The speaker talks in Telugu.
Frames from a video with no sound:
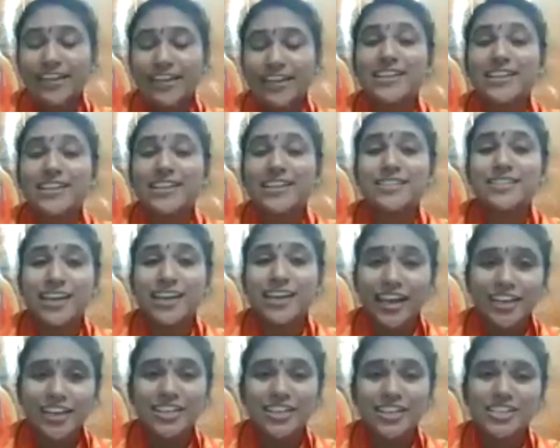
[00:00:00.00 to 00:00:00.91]
అని
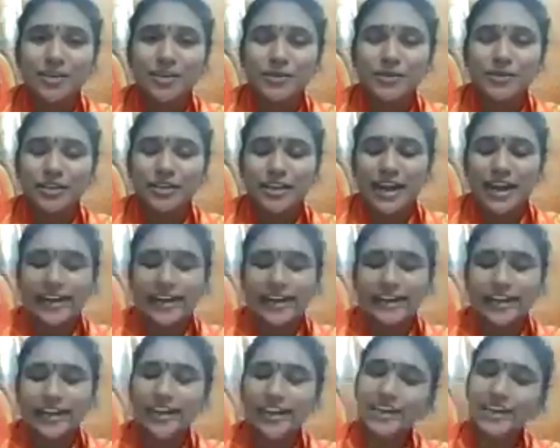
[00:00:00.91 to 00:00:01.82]
ధైర్యం
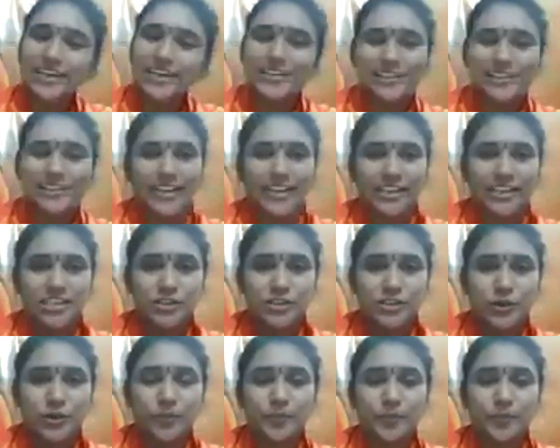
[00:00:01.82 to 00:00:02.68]
చెబుతున్నాడండి శ్రీకృష్ణుడు